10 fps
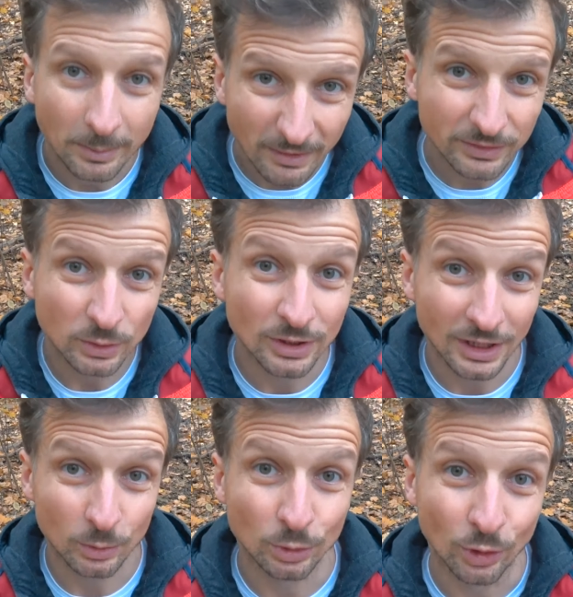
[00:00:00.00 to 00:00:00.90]
Naprawdę
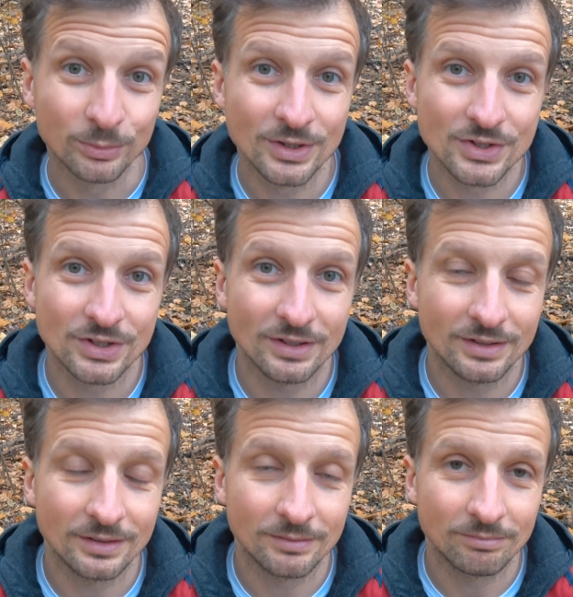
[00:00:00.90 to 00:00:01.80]
dotarło do mnie,
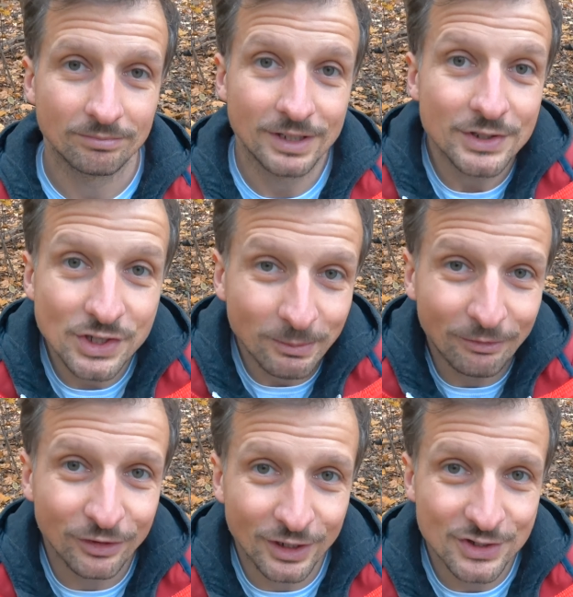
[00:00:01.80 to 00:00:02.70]
że nie trzeba
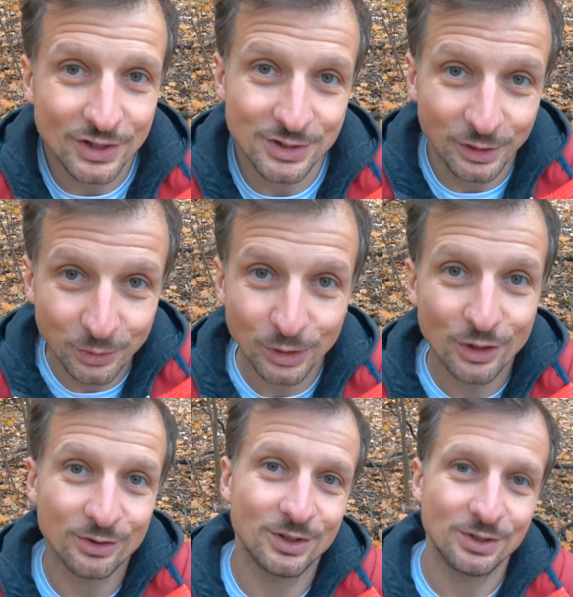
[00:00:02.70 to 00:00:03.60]
wyjeżdżać na drugi
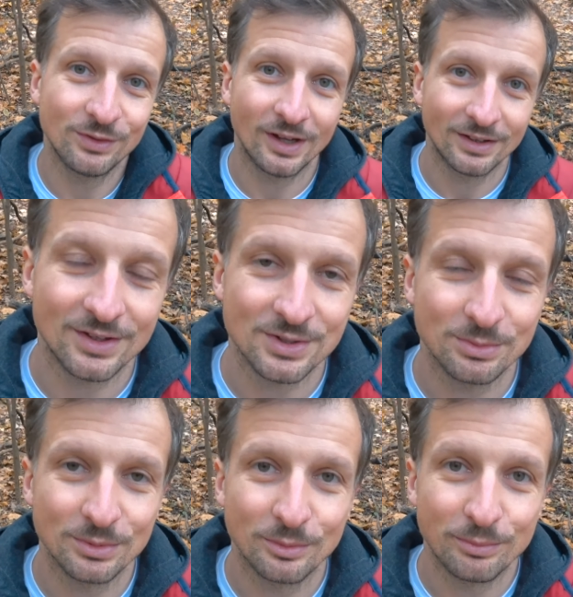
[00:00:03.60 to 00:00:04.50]
koniec świata,
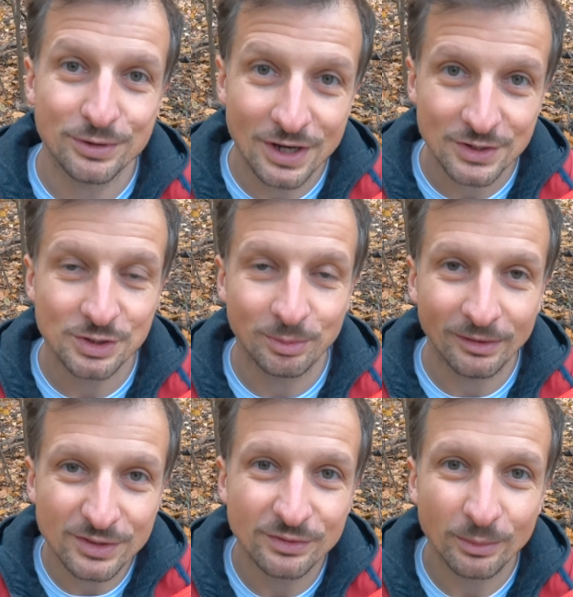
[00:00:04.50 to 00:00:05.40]
żeby przeżyć
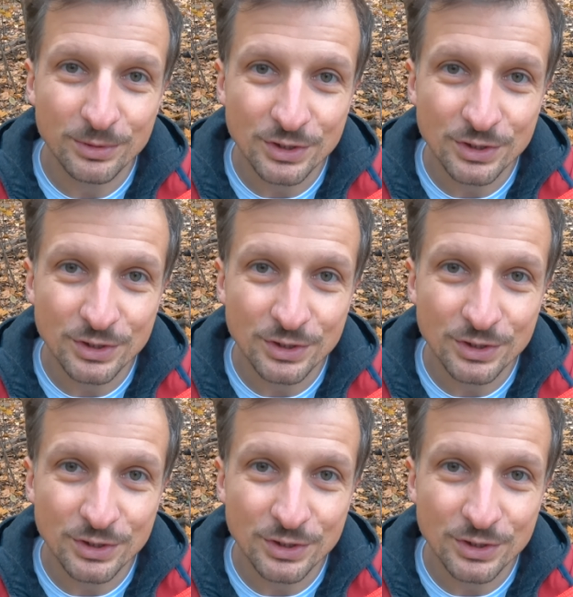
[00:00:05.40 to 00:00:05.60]
prawdziwą